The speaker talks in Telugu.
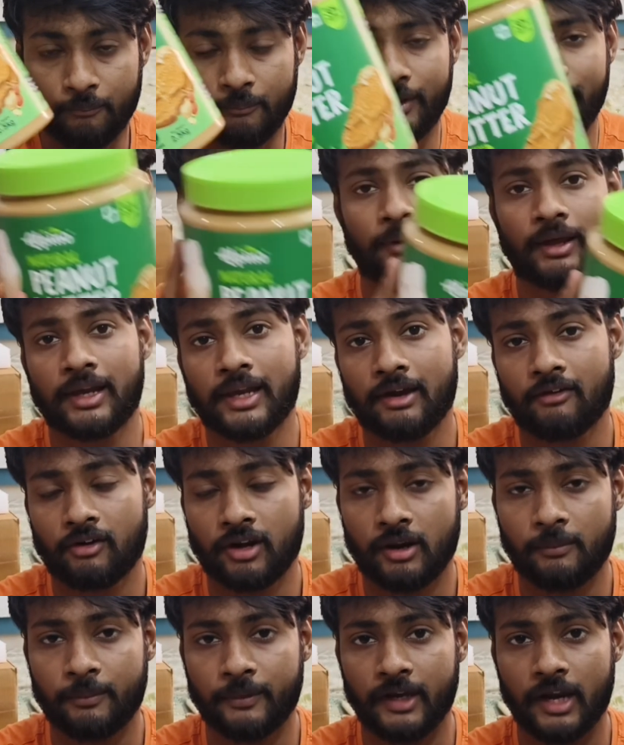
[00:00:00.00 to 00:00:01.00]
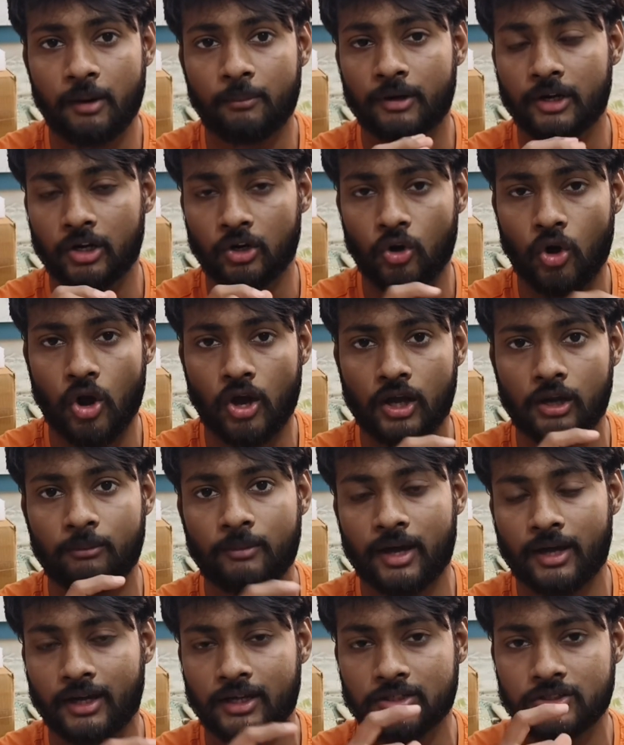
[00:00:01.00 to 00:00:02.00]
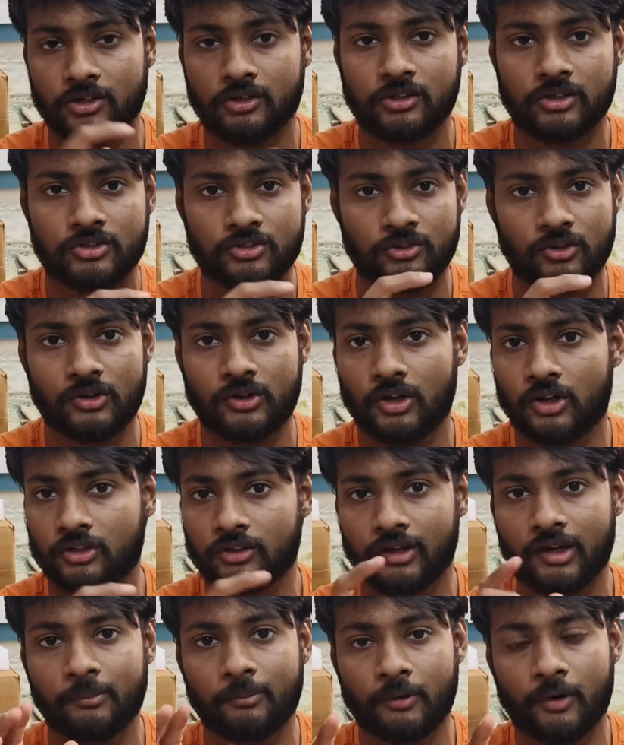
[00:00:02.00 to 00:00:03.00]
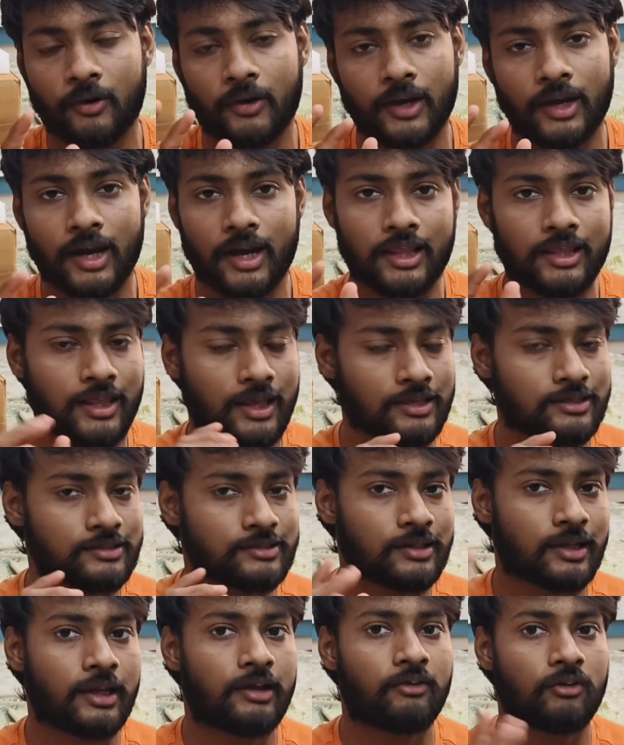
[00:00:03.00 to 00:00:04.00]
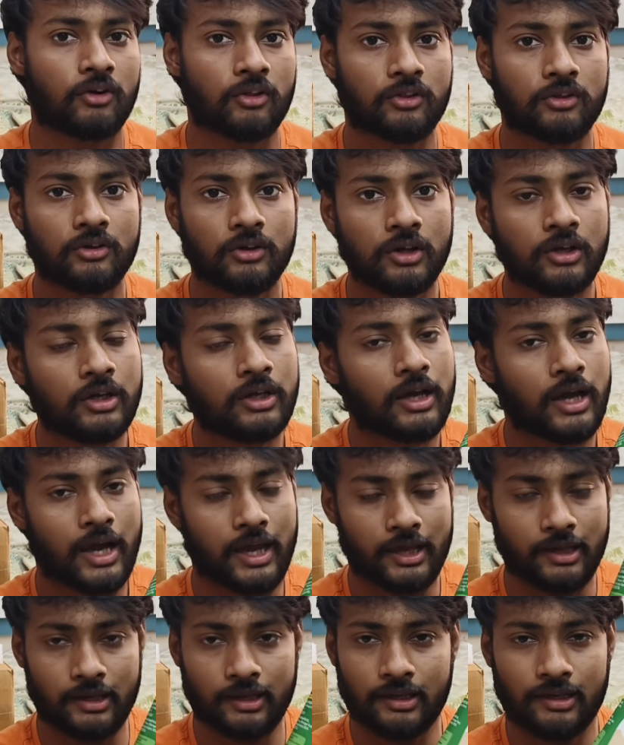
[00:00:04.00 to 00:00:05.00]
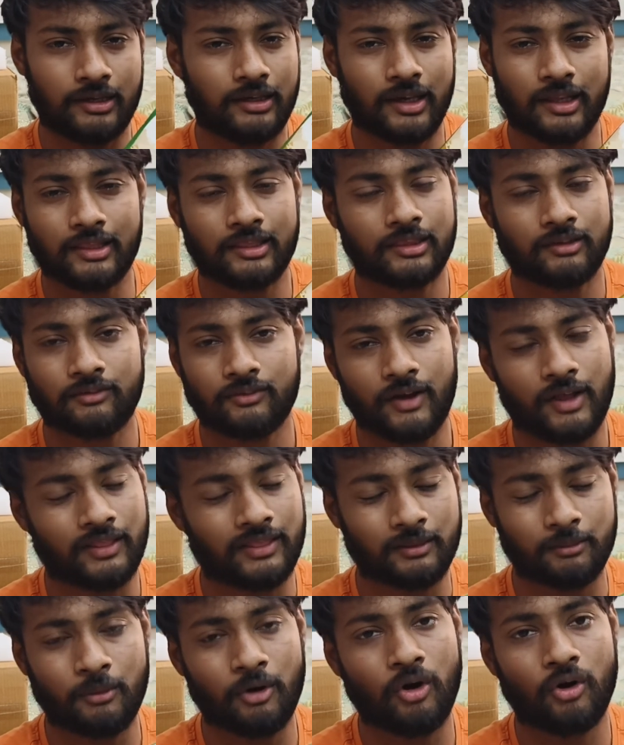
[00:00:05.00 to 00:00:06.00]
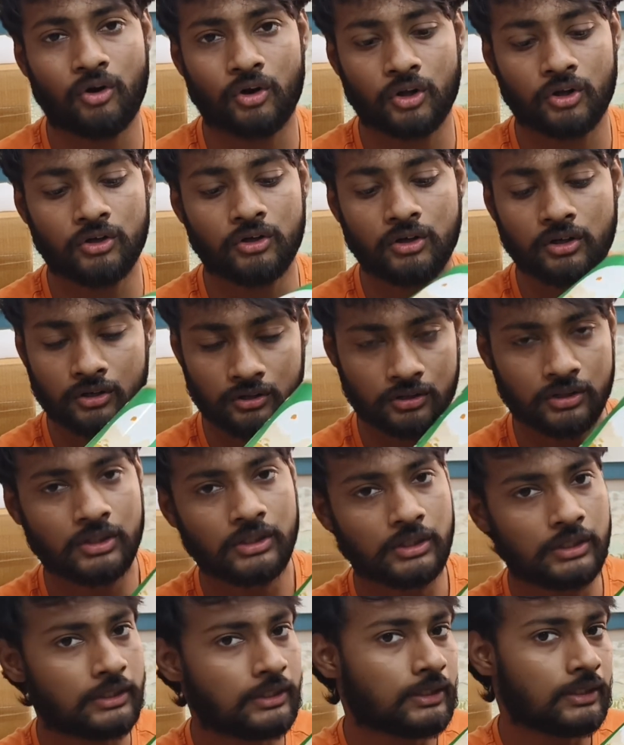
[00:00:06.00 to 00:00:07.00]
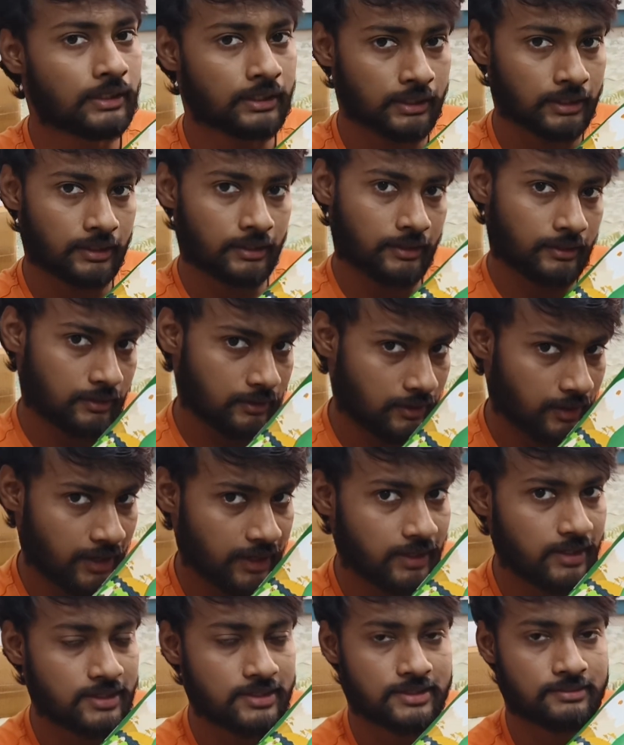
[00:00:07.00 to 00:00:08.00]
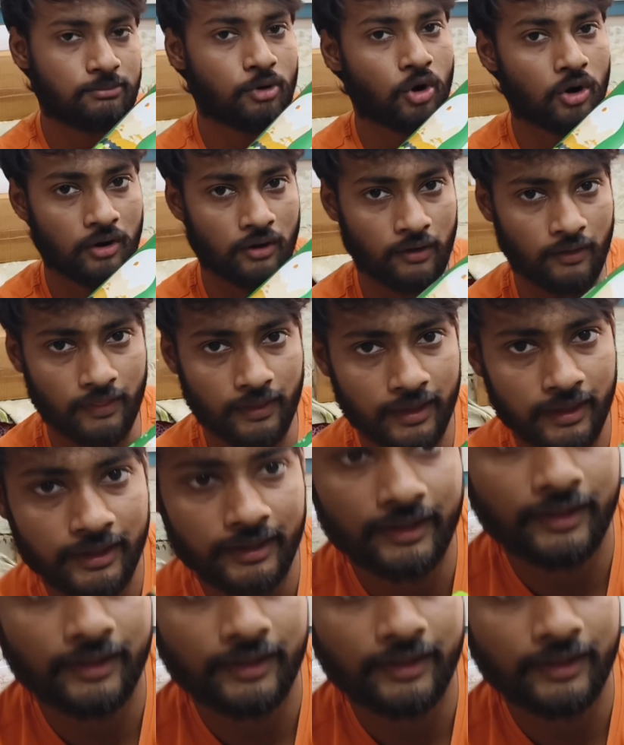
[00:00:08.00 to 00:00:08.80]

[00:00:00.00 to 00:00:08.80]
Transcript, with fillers: మీరు మళ్ళీ ఎవరైనా పీనట్ బటర్ లోకల్ మార్కెట్స్లో తీసుకుంటే అందులో ప్రోటీన్ అనేది అస్సలే ఉండదు అవి అంత అంత బాగుండవు ట్రై దిస్ బాగుంటుంది